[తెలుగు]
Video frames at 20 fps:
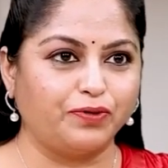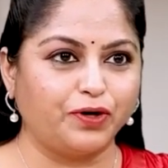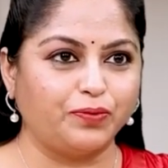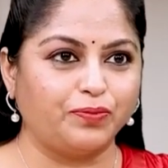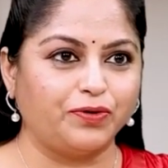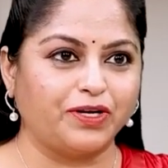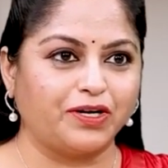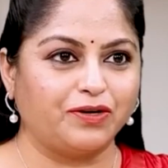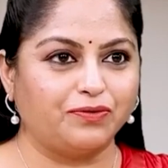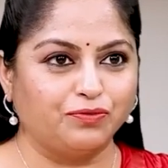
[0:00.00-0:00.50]

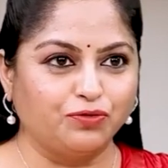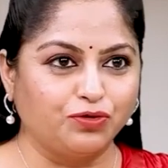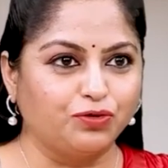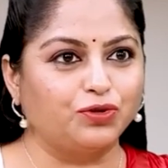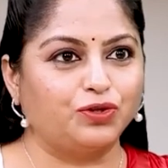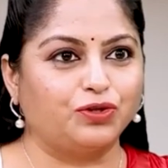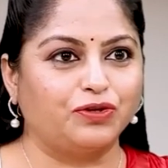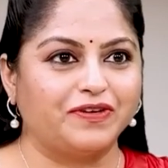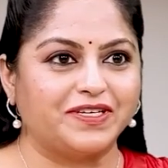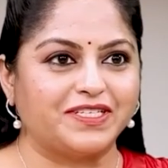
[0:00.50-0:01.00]
పొడి పొడిగా
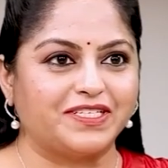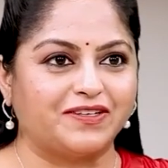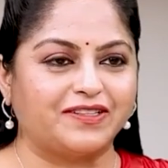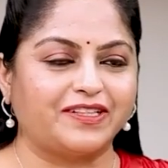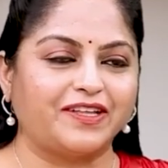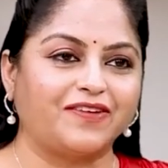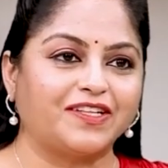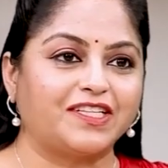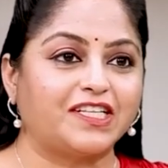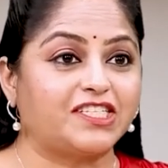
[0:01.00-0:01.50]
ముగ్గుతో
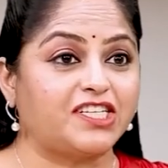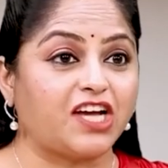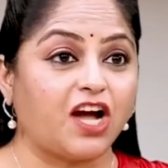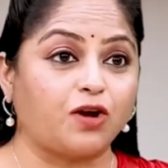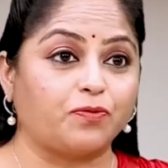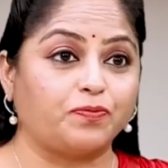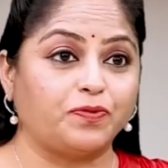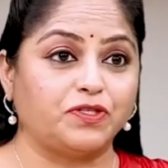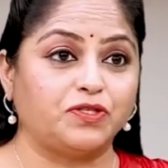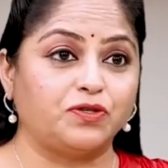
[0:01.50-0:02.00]
వేసారు తర్వాత
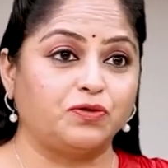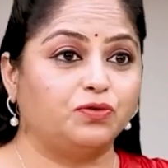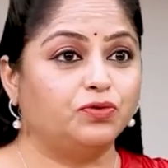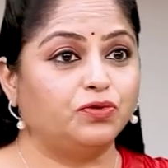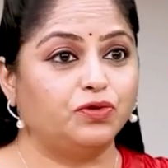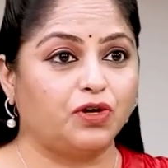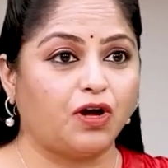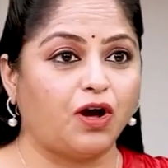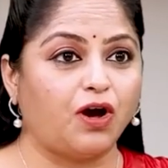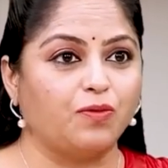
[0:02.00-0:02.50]

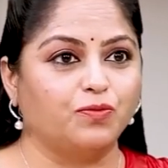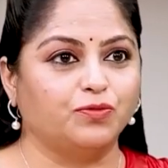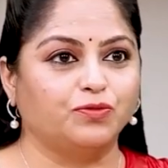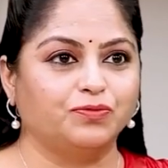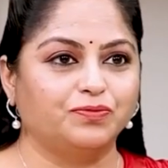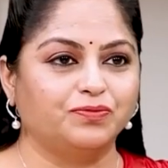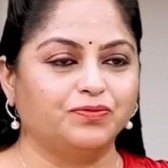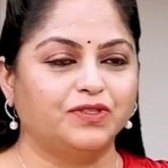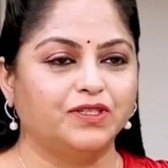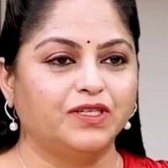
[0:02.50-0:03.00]
చాక్పీసులు
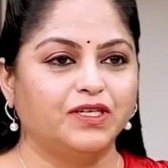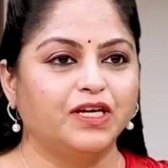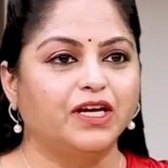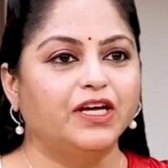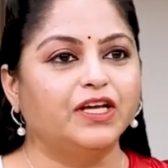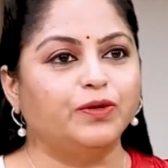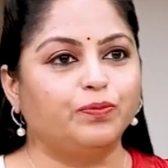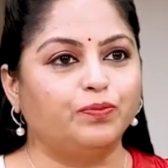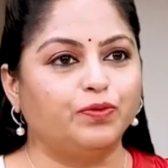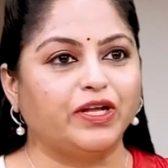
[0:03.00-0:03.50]
నాము
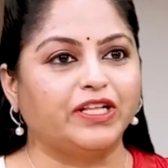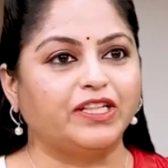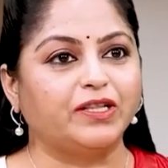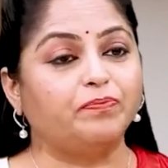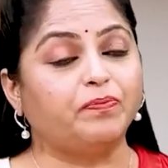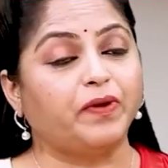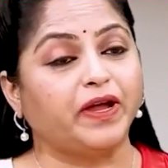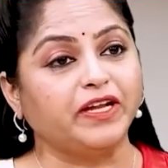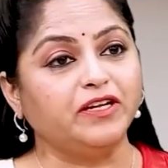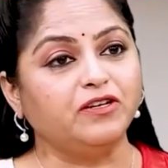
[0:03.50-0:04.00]

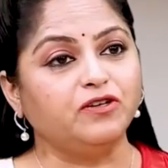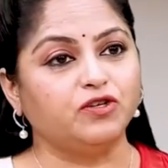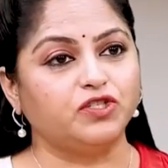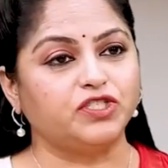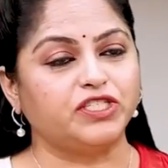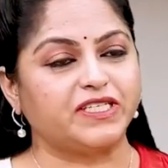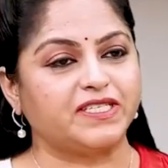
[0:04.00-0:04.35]
ఇప్పుడైతే పెయింట్లు